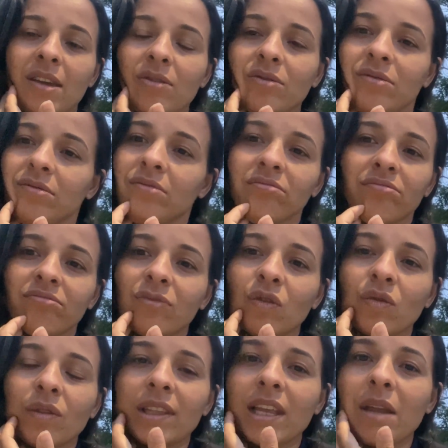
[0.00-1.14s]
eu não,
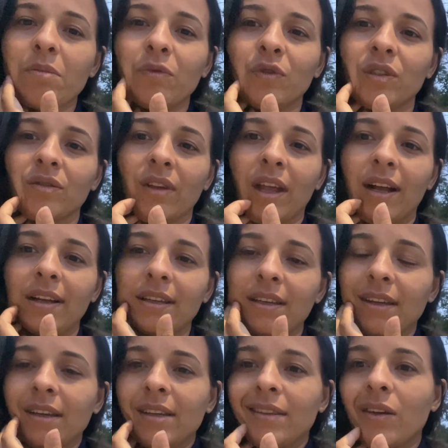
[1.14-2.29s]
não andei muito lá.
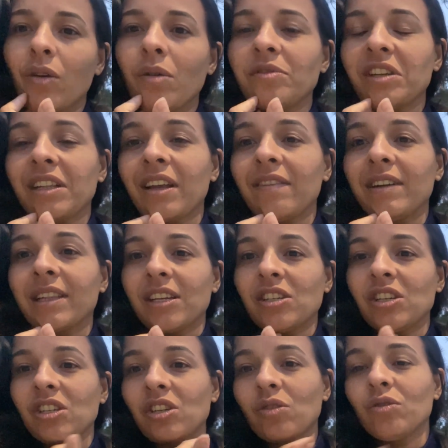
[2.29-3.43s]
Então, como já tava tarde, já
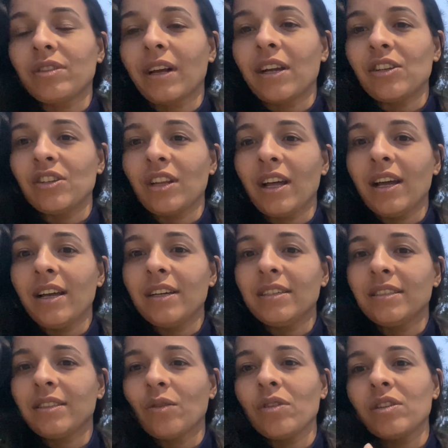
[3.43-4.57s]
chegou tarde lá,
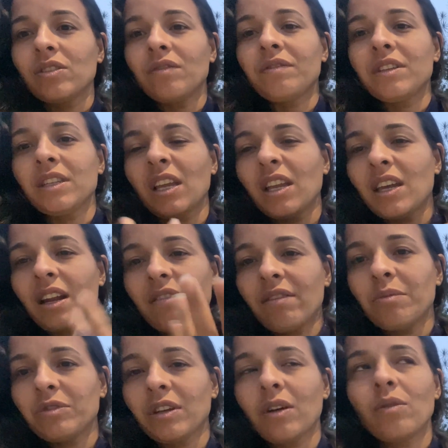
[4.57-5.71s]
então eu resolvi nem gravar
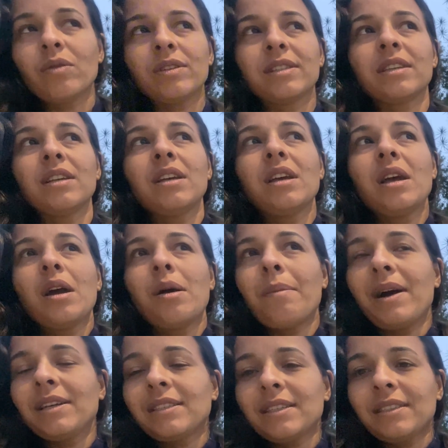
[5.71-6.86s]
muita coisa.
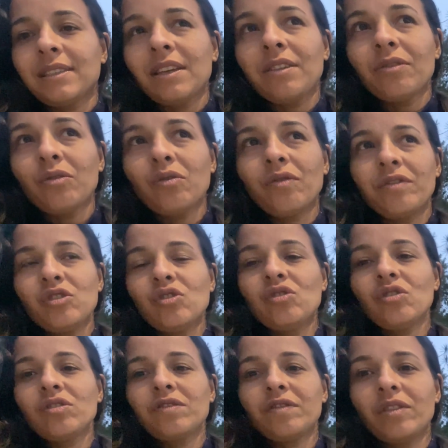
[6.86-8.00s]
Mas assim, o vídeo de
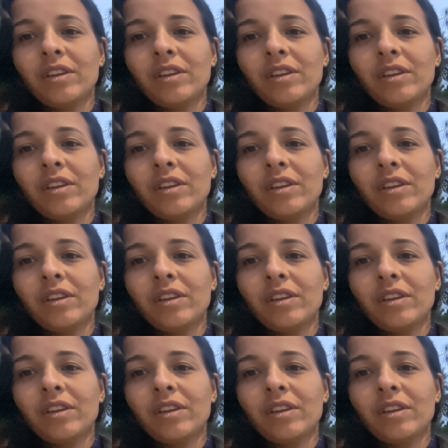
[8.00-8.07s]
hoje foi